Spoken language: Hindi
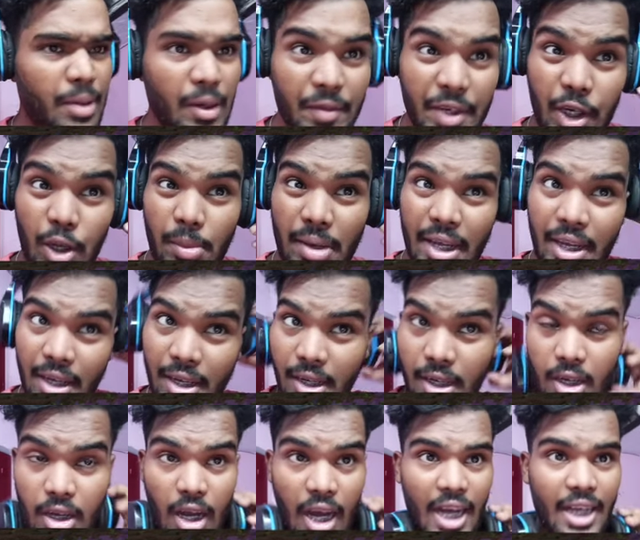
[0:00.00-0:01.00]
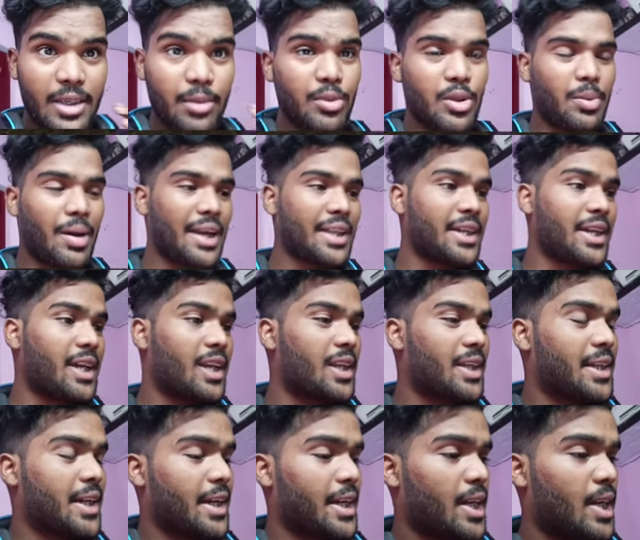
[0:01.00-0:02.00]
अपने वीडियो में आज हम दोबारा से
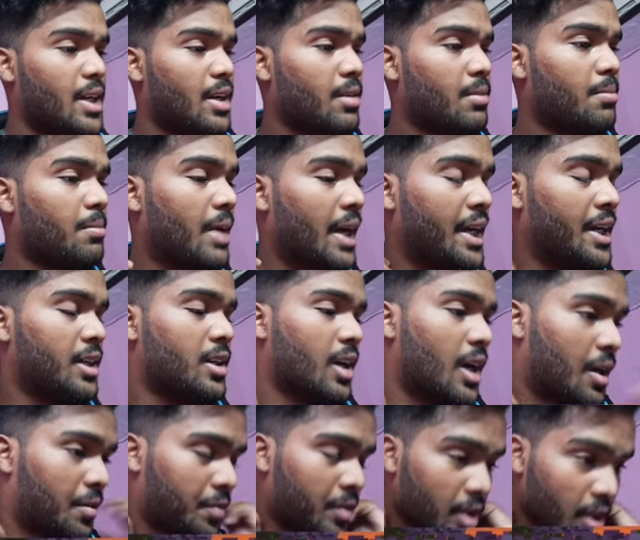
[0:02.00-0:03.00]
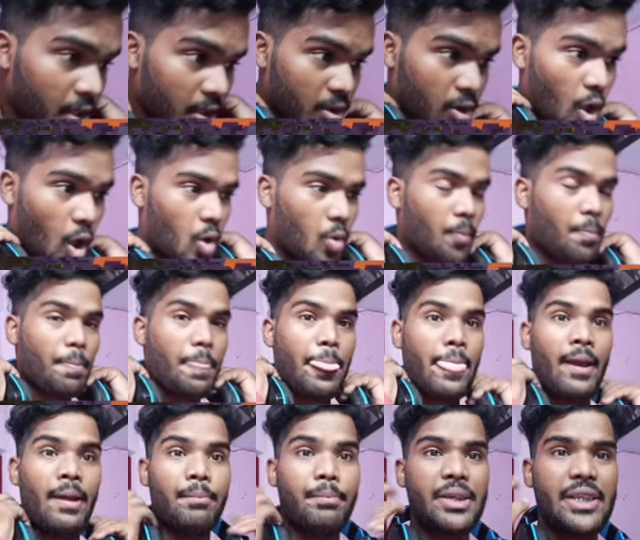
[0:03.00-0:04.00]
खेलने जा रहे हैं माइनक्राफ्ट तो
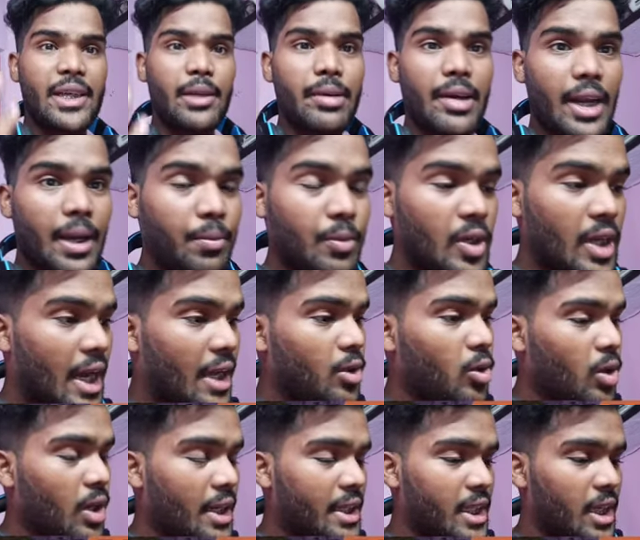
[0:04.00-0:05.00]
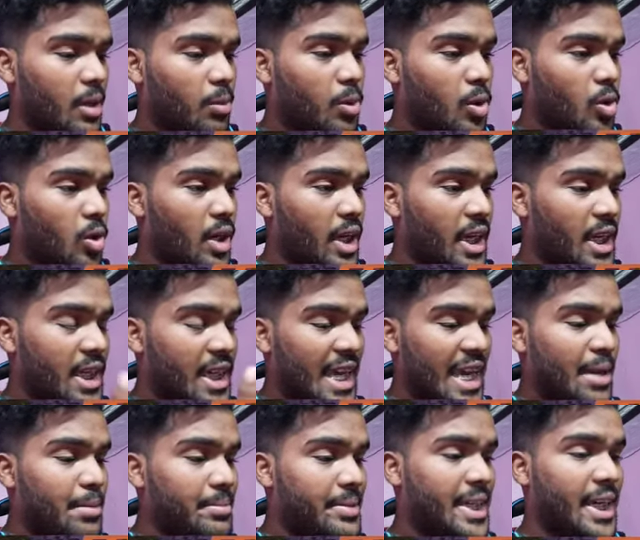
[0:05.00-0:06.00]
पिछली बार आपको याद होगा कि हम लोगों ने
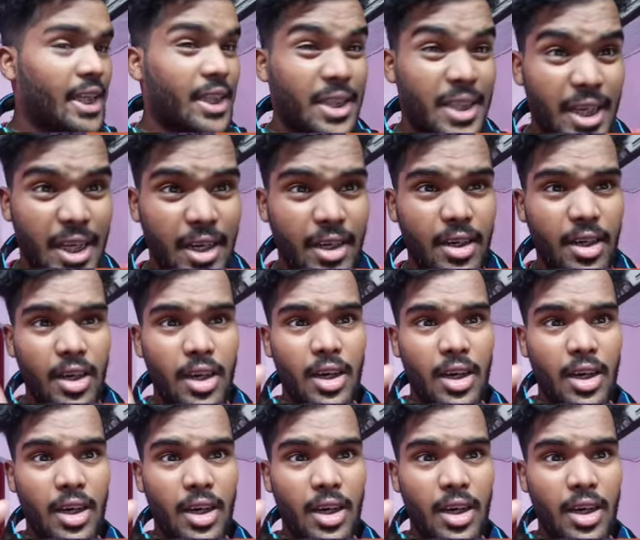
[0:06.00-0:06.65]
गेम के अंदर